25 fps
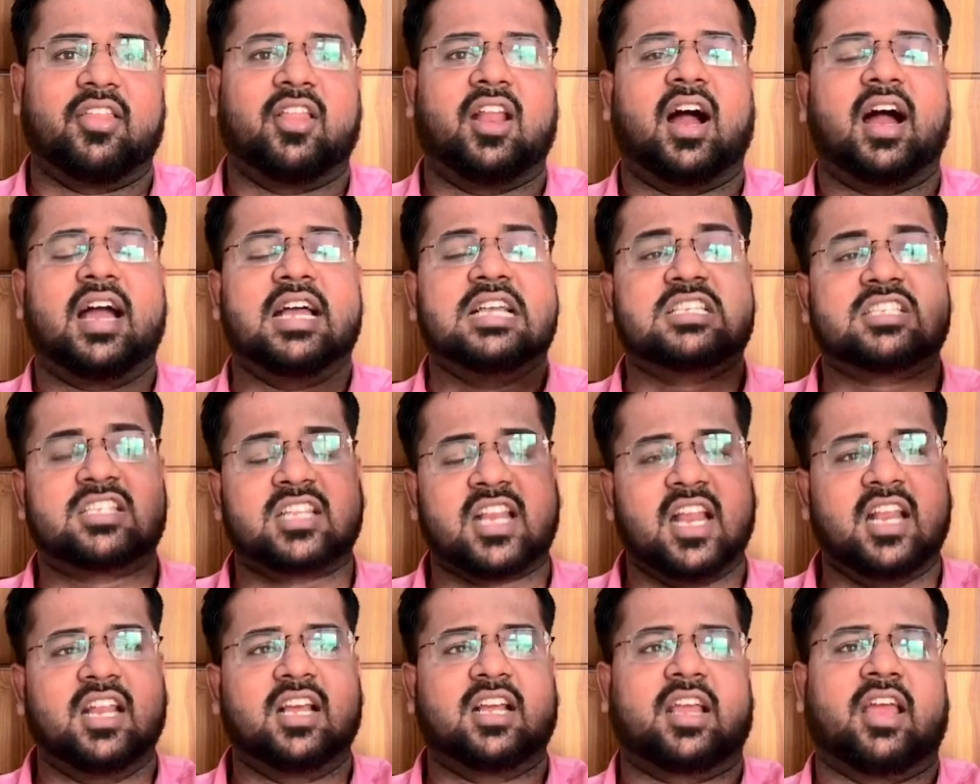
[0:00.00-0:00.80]
எதிராக
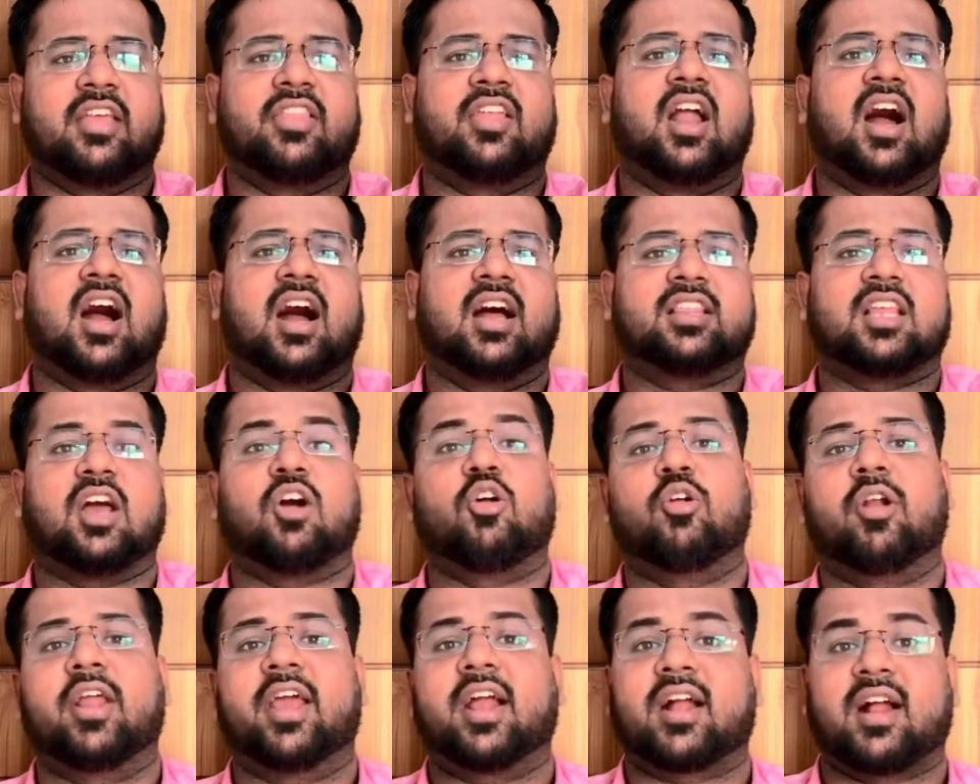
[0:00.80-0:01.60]
இஸ்ரேலுக்கு எதிராக
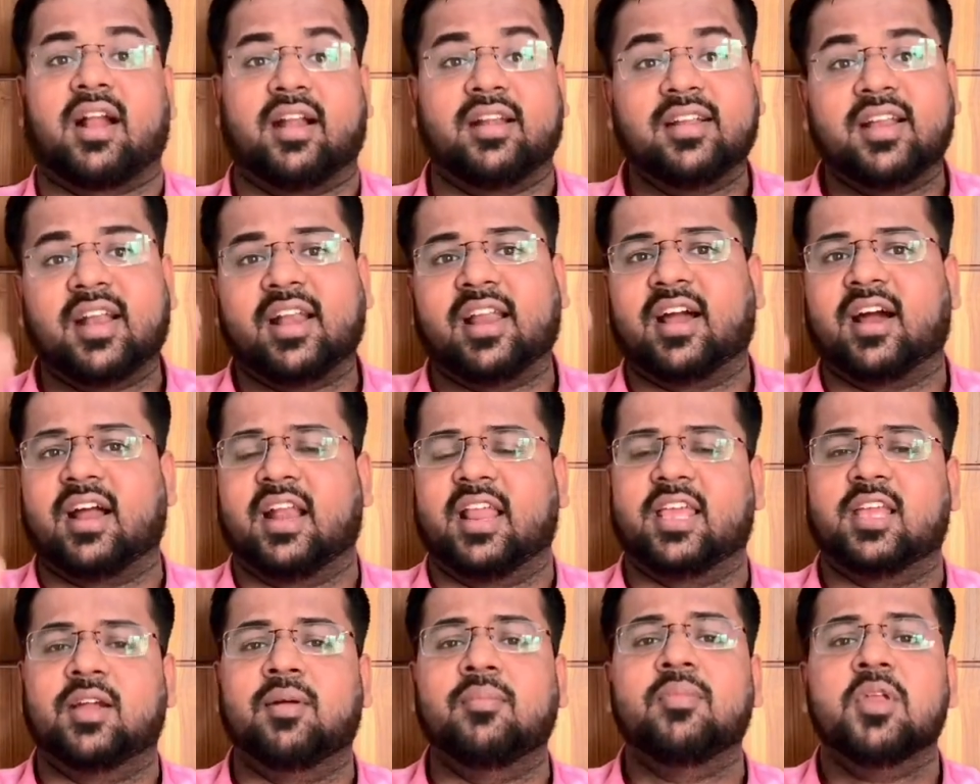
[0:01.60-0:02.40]
தங்களுடைய
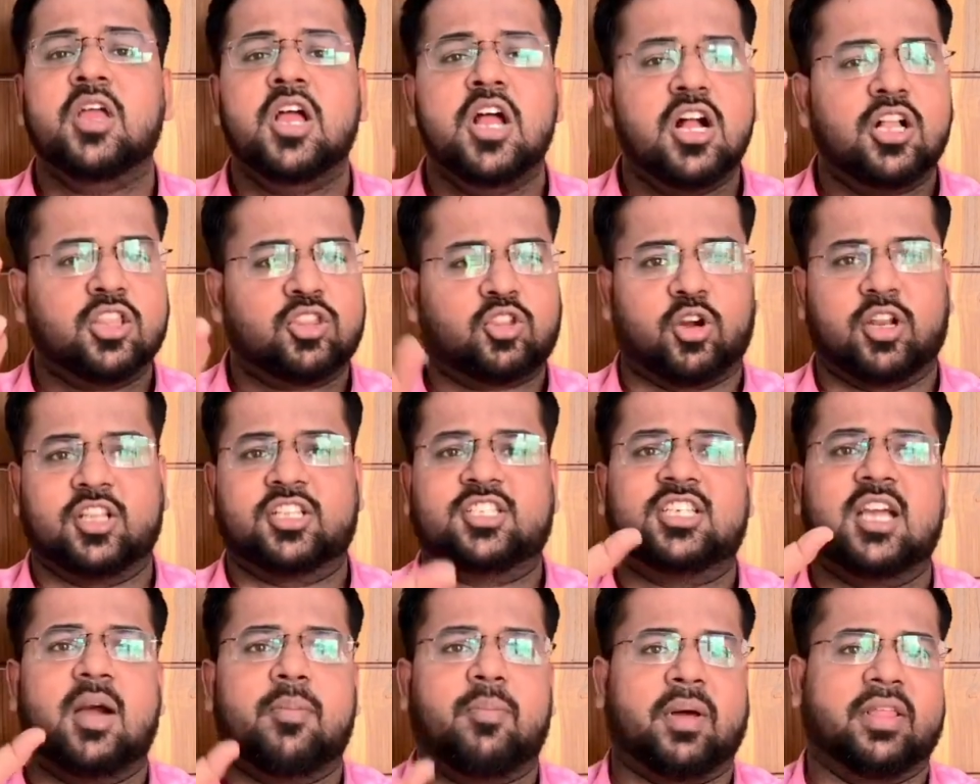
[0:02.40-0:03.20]
கண்டனங்களையும்
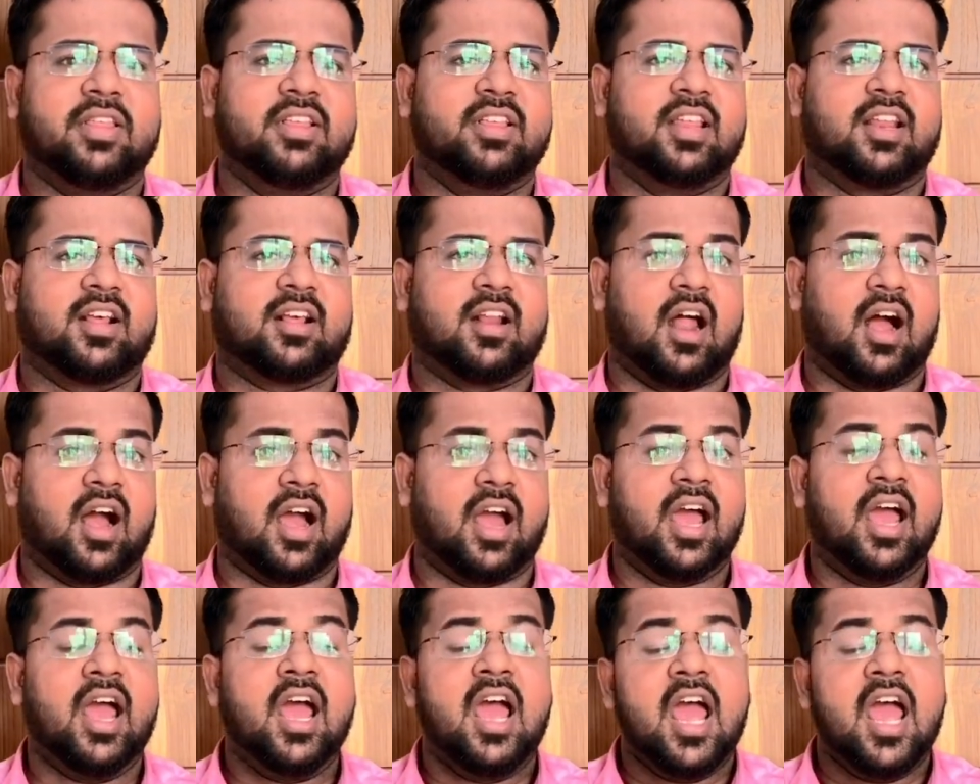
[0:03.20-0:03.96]
தொடர்ச்சியாக பதிஞ்சிருக்கிறாங்க